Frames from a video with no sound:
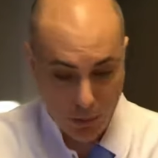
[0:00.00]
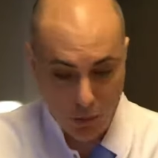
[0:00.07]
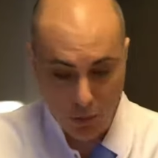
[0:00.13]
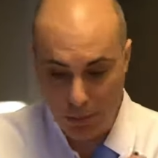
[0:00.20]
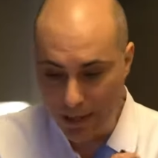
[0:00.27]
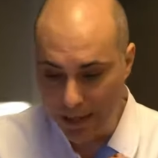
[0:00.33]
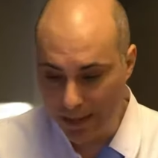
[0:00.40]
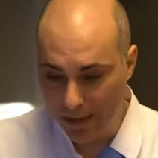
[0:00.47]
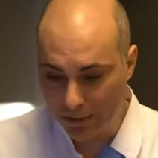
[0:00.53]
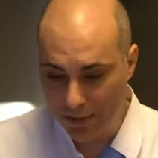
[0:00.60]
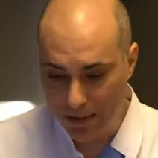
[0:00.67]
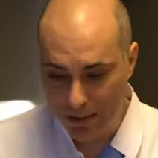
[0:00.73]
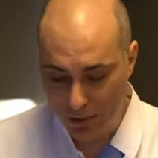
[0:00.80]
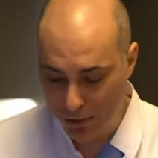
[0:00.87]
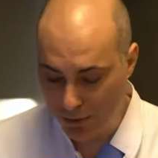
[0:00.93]
O
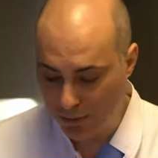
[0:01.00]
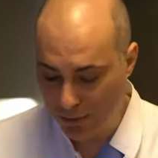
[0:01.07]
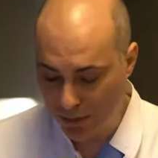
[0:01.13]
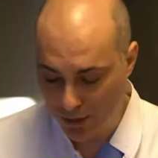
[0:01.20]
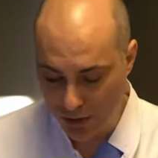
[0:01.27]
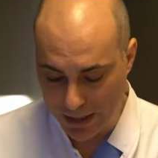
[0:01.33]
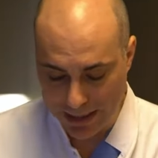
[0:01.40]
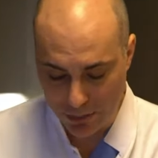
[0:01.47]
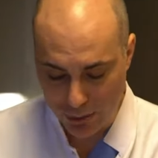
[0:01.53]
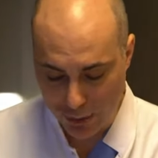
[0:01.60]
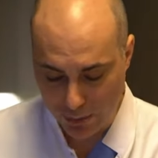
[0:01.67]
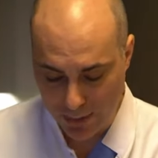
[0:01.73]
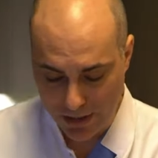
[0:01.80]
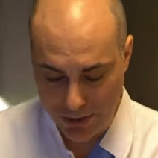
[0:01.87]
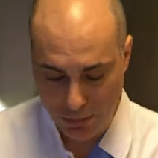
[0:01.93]
bağlamda şimdi bir işaret
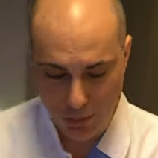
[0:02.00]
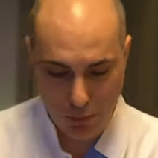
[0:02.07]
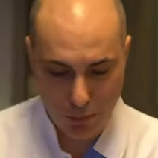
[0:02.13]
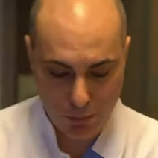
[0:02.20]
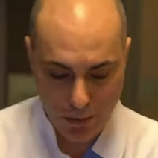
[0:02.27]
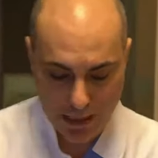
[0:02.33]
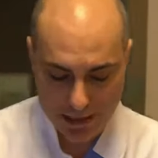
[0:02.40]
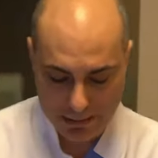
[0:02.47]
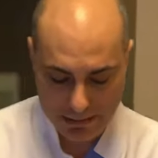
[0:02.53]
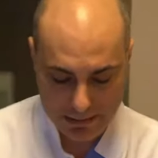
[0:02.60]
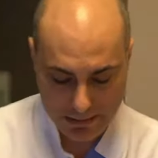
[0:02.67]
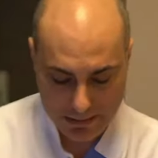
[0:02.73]
koymak istiyorum ben.